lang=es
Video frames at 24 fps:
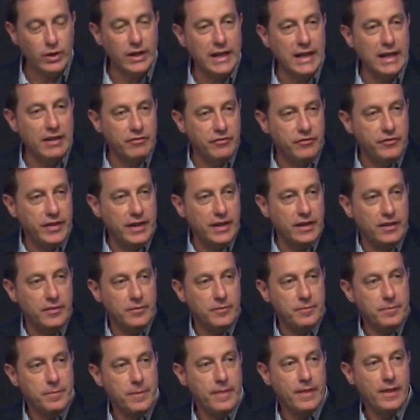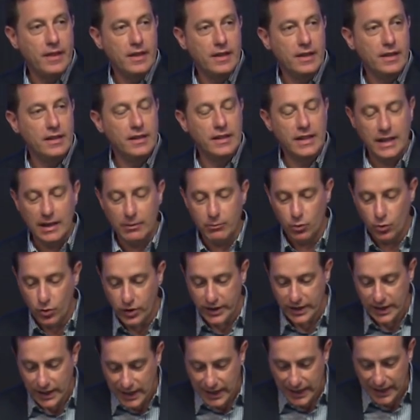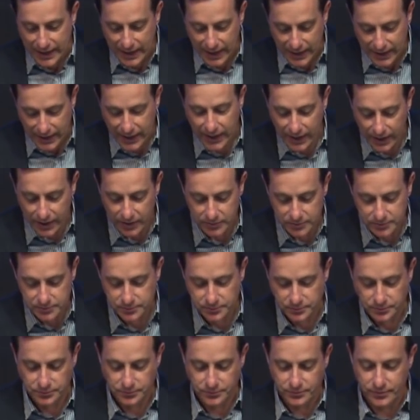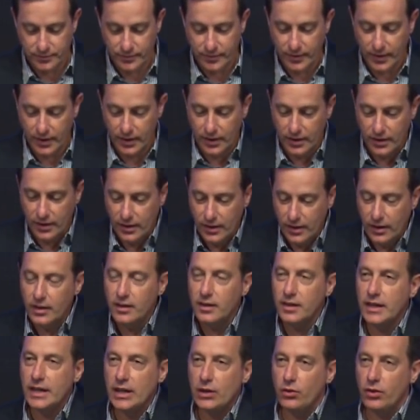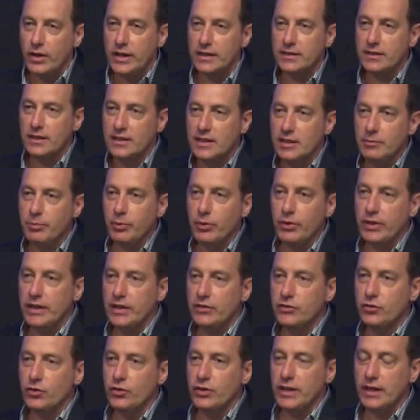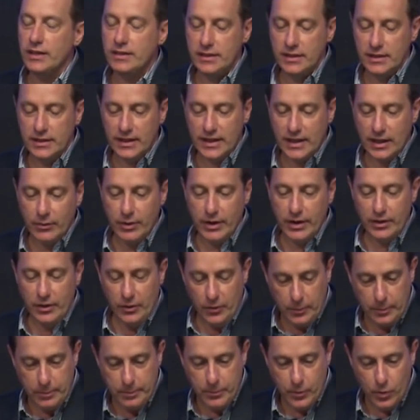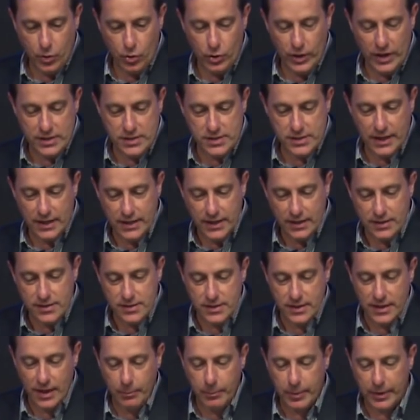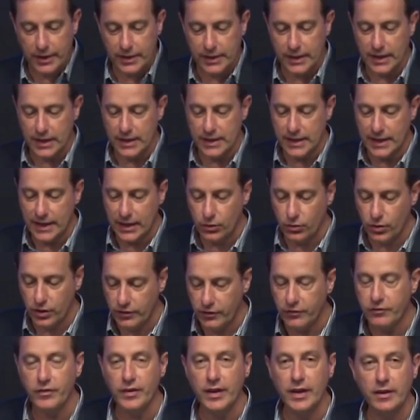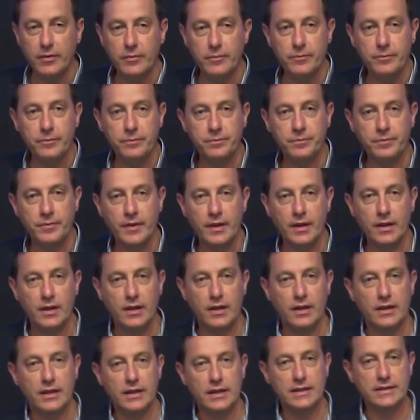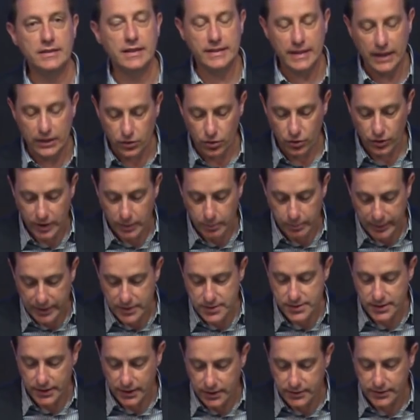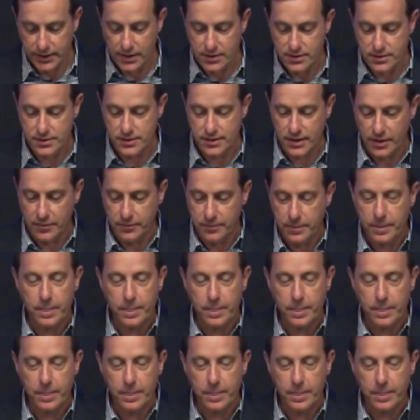Es la fe de la mujer cananea. Y creo que este tipo de historias tienen que ver con la enseñanza de aprender a llenarnos de fe y llenarnos de persistencia.